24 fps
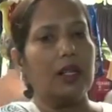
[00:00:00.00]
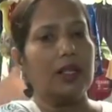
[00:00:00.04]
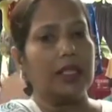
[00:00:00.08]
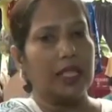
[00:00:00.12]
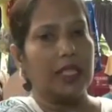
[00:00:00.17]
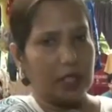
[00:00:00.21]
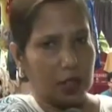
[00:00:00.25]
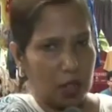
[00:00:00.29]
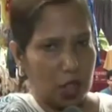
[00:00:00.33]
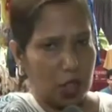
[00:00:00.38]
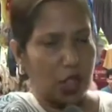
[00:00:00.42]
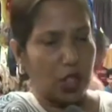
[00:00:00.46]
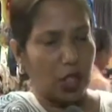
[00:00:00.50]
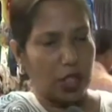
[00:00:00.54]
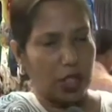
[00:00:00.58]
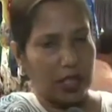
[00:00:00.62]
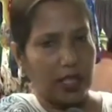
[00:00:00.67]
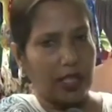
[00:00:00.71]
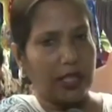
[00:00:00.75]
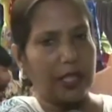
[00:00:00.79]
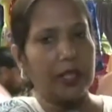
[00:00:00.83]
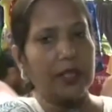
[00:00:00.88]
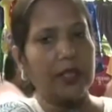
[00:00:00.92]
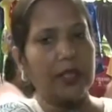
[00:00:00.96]
কেন্দ্রীয়
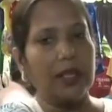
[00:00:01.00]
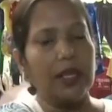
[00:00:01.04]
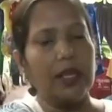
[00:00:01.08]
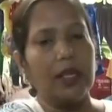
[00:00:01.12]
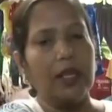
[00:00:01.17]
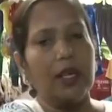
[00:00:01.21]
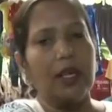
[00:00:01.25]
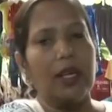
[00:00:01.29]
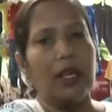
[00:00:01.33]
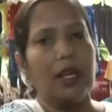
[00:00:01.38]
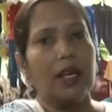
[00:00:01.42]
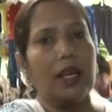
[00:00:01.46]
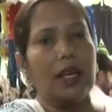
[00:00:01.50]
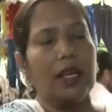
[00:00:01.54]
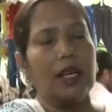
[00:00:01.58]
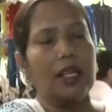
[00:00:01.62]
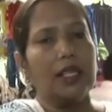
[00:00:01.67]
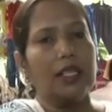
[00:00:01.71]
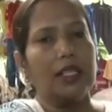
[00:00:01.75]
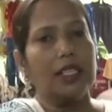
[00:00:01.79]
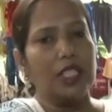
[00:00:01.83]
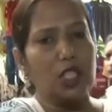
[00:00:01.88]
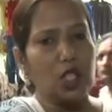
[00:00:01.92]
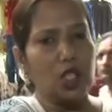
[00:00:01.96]
সরকারের
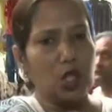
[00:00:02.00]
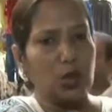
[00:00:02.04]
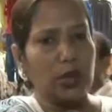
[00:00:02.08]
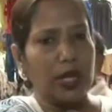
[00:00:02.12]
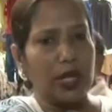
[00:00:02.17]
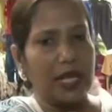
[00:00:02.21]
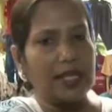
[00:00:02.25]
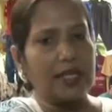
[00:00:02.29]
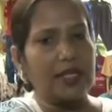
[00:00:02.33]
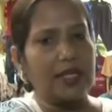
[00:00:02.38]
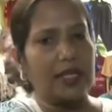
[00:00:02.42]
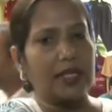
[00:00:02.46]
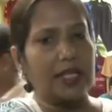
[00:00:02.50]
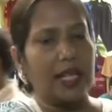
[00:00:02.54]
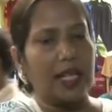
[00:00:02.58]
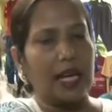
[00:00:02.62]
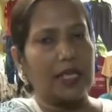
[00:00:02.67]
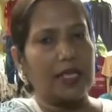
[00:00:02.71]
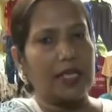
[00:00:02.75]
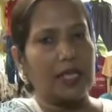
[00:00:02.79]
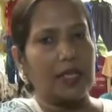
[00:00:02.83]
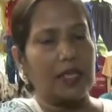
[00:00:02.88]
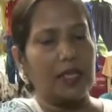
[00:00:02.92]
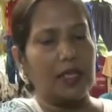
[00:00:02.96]
কিছু রেট যেটা
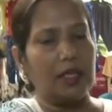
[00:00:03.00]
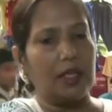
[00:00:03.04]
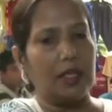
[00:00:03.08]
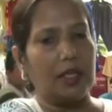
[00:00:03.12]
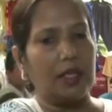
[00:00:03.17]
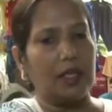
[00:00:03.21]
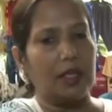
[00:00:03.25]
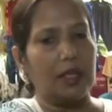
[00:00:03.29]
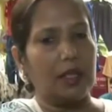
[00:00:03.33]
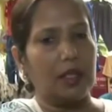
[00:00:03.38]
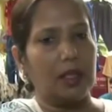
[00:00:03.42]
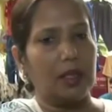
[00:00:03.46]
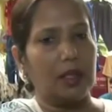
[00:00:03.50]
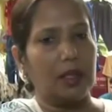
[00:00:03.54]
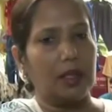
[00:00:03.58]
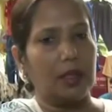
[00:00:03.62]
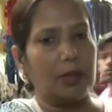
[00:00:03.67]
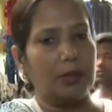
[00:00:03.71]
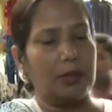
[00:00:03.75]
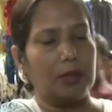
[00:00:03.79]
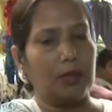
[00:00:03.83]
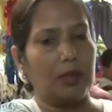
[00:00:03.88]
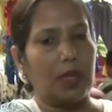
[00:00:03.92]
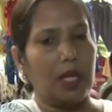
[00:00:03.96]
আছে
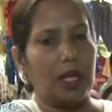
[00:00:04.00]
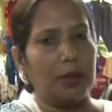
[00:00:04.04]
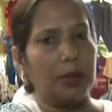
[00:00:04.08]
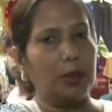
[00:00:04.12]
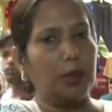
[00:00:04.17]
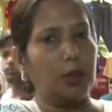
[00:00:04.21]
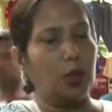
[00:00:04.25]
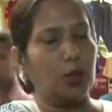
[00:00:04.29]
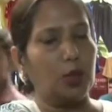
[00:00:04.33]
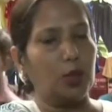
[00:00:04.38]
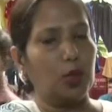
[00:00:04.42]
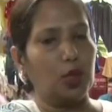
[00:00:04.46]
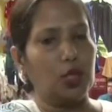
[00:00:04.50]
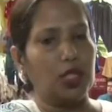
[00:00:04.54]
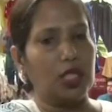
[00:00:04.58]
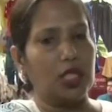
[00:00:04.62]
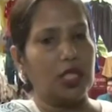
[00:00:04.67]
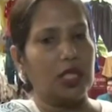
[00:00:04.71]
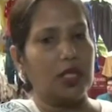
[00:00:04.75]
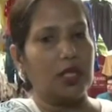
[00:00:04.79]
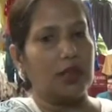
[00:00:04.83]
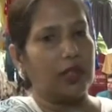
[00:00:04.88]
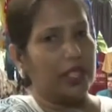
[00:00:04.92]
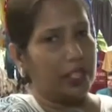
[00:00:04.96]
আমি বলবো
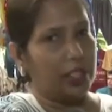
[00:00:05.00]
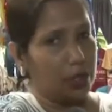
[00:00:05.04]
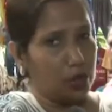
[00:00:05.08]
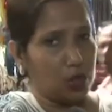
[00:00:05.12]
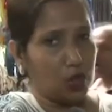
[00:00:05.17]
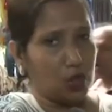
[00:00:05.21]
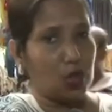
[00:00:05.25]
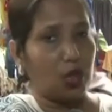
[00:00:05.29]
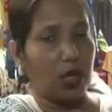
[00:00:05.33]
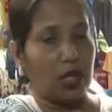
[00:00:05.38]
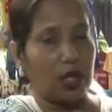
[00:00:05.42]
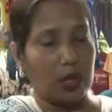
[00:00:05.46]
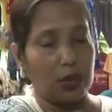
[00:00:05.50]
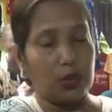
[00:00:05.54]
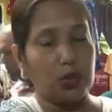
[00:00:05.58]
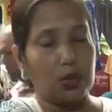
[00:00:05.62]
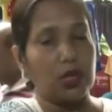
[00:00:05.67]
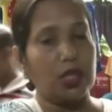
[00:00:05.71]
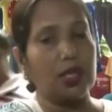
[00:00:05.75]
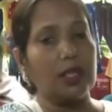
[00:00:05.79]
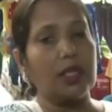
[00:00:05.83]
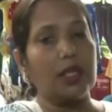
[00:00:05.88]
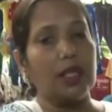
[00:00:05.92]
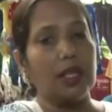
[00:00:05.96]
যে রিডিউস করা
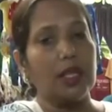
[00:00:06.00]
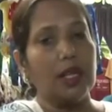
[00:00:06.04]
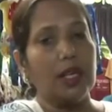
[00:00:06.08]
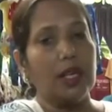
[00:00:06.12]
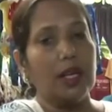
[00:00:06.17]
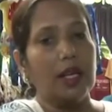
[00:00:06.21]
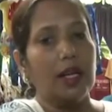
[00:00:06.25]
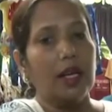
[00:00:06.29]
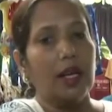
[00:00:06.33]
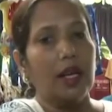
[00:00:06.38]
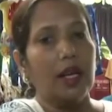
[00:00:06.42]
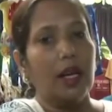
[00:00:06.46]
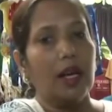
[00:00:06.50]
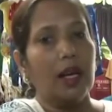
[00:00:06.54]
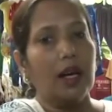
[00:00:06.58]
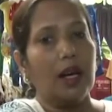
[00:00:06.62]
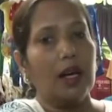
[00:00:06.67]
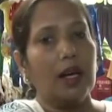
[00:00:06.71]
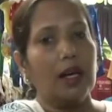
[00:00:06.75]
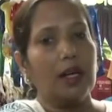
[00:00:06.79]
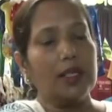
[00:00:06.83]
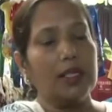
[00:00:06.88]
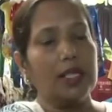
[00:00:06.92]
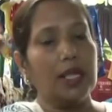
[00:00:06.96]
উচিত
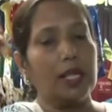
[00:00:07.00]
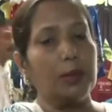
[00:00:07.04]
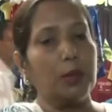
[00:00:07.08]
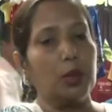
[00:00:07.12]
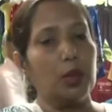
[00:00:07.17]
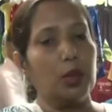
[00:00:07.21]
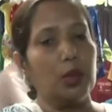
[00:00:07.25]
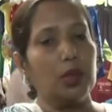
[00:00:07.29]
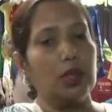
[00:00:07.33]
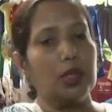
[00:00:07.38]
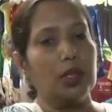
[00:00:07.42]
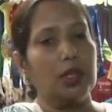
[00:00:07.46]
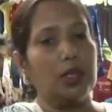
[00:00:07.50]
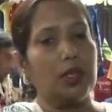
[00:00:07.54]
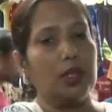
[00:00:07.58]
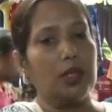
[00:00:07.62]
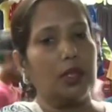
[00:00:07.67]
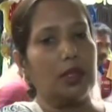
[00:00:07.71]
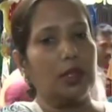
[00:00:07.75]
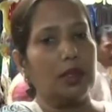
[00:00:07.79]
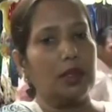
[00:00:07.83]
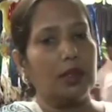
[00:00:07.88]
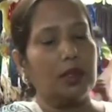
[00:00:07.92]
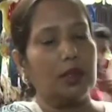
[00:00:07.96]
যেমন
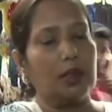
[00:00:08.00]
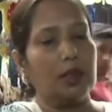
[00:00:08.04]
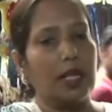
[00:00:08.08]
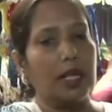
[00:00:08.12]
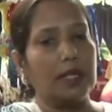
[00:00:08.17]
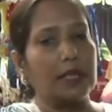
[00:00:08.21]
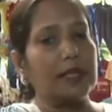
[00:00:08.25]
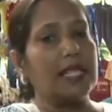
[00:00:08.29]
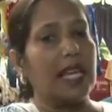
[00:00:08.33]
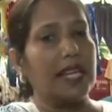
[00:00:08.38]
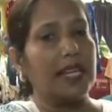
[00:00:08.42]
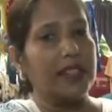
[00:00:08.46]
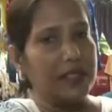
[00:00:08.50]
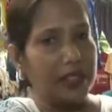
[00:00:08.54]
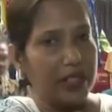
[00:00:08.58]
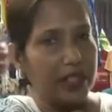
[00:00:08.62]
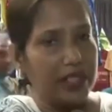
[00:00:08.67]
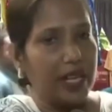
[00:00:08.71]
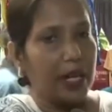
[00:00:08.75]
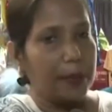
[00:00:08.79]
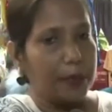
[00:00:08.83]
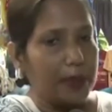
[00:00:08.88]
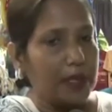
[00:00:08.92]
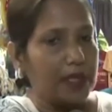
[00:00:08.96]
স্যানিটারি
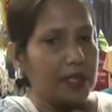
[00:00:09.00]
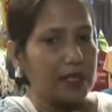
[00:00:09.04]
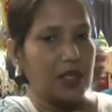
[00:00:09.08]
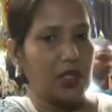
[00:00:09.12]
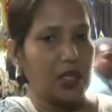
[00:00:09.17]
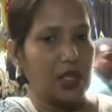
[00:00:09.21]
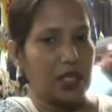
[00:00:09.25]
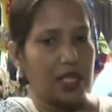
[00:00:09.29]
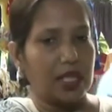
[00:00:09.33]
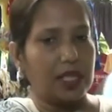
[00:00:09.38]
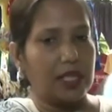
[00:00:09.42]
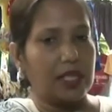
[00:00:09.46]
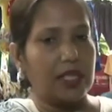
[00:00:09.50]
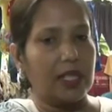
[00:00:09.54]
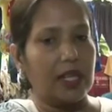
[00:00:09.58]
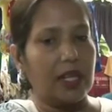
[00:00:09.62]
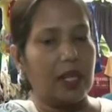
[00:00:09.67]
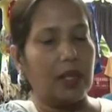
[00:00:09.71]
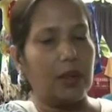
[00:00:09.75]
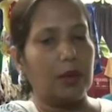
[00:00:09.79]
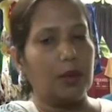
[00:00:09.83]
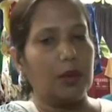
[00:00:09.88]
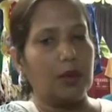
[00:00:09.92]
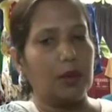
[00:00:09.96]
ন্যাপকিনস যেটা কিনা
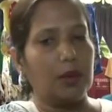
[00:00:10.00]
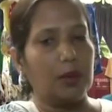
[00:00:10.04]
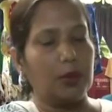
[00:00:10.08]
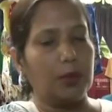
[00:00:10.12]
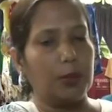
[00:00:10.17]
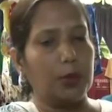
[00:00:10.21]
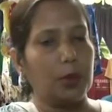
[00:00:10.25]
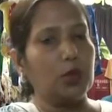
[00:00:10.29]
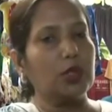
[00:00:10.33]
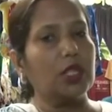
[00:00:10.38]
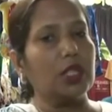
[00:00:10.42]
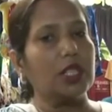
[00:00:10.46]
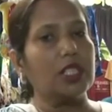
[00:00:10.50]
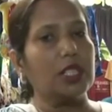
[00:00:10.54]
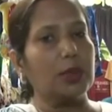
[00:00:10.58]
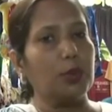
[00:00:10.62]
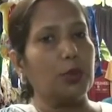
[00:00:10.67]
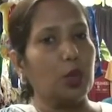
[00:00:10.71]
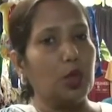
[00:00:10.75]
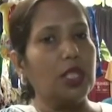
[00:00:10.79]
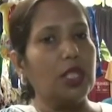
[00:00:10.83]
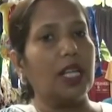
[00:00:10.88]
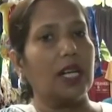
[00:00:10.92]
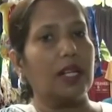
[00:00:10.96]
প্রত্যেকটি
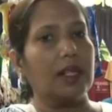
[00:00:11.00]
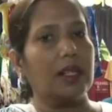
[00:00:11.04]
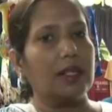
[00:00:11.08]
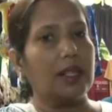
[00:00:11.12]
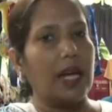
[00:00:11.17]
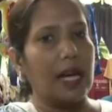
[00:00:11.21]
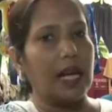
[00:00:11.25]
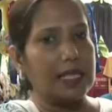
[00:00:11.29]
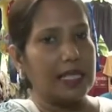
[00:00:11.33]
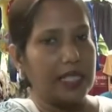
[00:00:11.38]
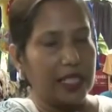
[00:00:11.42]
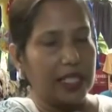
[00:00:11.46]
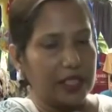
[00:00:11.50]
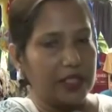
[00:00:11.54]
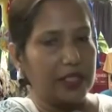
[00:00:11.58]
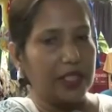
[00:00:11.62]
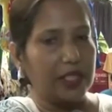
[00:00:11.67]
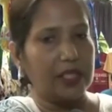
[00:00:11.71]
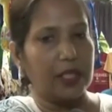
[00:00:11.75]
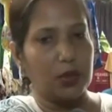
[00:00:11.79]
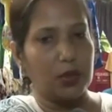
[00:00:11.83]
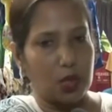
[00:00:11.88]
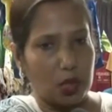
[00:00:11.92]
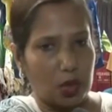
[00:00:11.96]
মহিলার আজকে
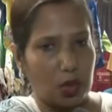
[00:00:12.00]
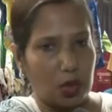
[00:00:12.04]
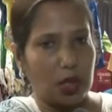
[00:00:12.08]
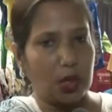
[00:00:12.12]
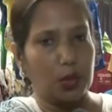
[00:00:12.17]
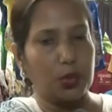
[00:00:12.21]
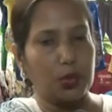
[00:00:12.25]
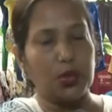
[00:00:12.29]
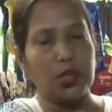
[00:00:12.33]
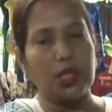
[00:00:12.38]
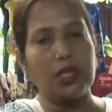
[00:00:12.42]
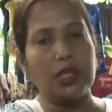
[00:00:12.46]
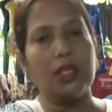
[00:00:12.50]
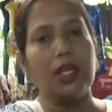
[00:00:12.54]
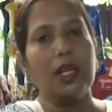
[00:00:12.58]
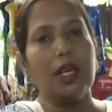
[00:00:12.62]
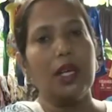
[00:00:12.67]
ডেট ইউজ করা উচিত